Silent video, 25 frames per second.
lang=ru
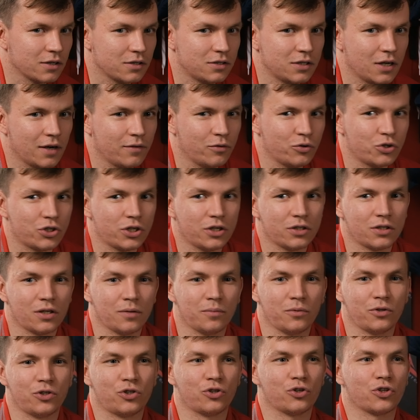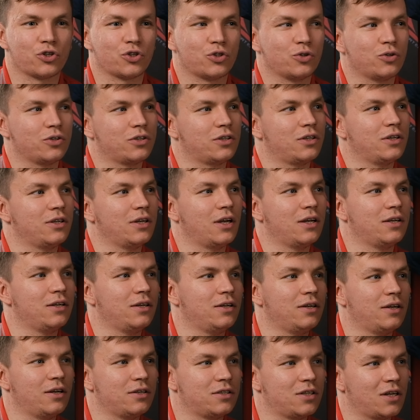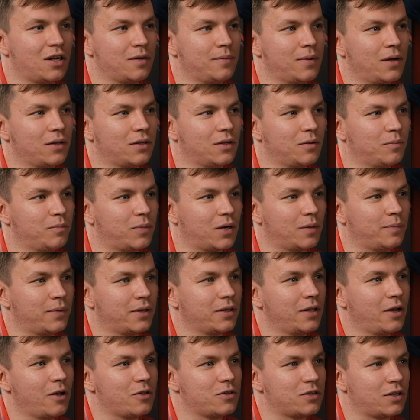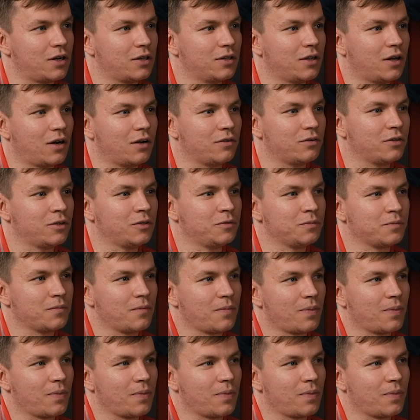девушки, там еще что-то, и они, эти ребята пропадают с радаров. Это